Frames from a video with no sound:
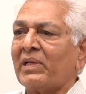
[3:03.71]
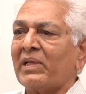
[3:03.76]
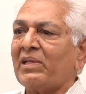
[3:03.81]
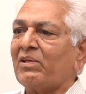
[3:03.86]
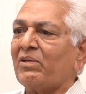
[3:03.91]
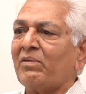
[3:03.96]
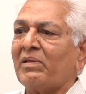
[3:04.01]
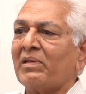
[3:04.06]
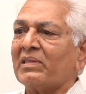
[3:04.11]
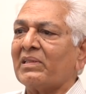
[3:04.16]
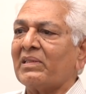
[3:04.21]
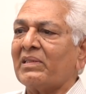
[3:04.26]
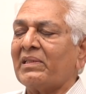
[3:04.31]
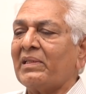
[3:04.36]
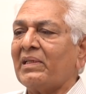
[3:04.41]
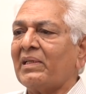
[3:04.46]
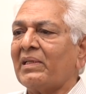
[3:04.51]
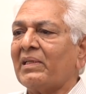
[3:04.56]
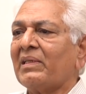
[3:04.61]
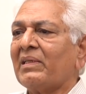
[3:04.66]
ట్రైన్లో
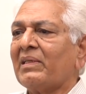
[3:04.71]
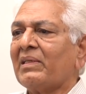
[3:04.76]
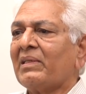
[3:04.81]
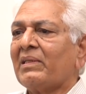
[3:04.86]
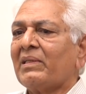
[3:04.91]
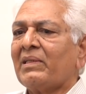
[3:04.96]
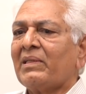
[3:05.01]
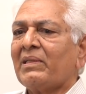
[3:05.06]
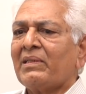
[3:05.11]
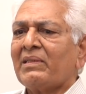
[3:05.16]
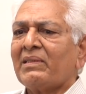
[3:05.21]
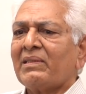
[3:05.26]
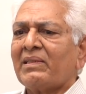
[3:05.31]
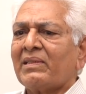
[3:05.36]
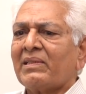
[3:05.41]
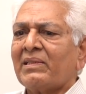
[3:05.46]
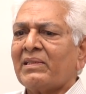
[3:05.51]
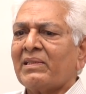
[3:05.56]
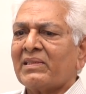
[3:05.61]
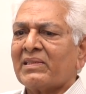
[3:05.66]
వెళ్తుంటే
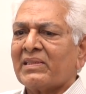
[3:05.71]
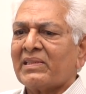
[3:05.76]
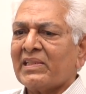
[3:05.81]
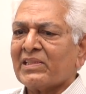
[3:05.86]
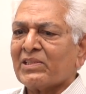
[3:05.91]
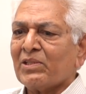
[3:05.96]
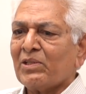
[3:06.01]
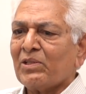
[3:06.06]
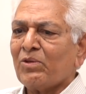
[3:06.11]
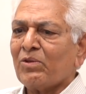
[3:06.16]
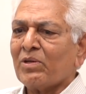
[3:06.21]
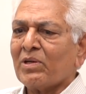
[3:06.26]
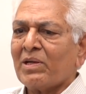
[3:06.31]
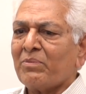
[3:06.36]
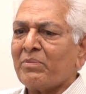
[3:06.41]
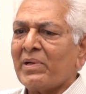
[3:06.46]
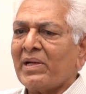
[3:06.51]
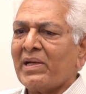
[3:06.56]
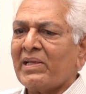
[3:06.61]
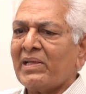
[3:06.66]
స్టేషన్లో ఒక
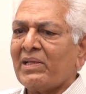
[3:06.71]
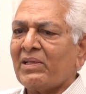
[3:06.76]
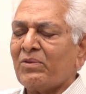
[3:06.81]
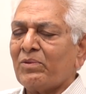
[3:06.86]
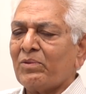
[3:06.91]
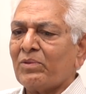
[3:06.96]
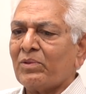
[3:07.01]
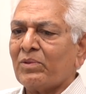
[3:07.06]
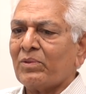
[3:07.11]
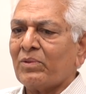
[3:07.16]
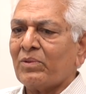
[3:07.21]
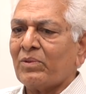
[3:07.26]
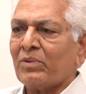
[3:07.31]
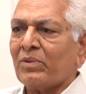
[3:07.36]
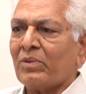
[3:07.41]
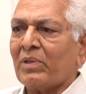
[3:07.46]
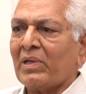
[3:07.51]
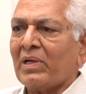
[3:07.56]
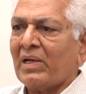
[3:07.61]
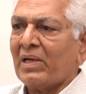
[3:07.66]
అమ్మాయిను
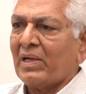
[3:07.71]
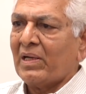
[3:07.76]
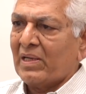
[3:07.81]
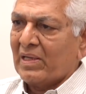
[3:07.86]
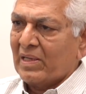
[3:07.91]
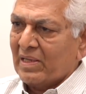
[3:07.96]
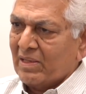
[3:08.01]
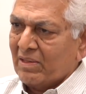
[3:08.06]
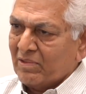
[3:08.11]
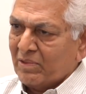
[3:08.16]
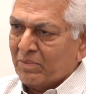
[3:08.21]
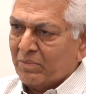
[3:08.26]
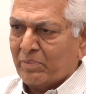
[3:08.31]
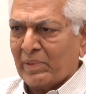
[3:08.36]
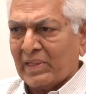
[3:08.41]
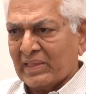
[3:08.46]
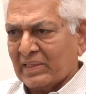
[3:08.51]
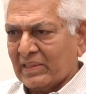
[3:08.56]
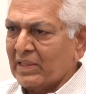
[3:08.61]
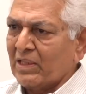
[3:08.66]
ఆవిడ
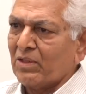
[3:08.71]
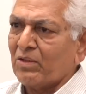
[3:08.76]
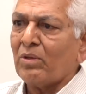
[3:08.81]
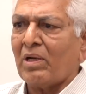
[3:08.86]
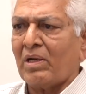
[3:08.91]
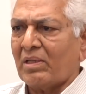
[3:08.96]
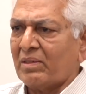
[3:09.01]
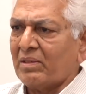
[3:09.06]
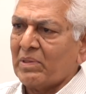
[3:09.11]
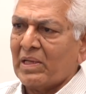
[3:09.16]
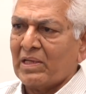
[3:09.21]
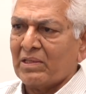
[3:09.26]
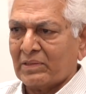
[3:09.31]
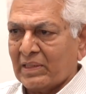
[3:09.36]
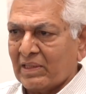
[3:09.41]
భర్తను నాకు